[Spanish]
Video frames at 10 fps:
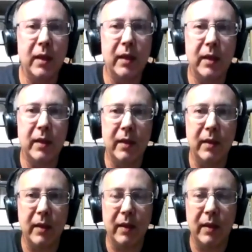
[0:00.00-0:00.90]

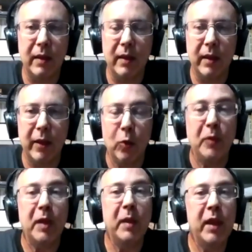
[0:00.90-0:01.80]
eh, el,
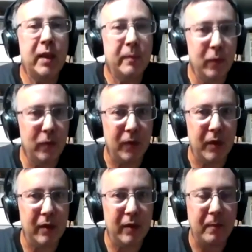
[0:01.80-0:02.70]
optimismo.
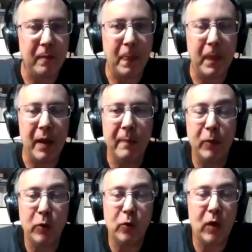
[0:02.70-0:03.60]
Y por
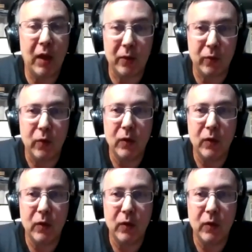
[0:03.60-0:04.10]
otro lado,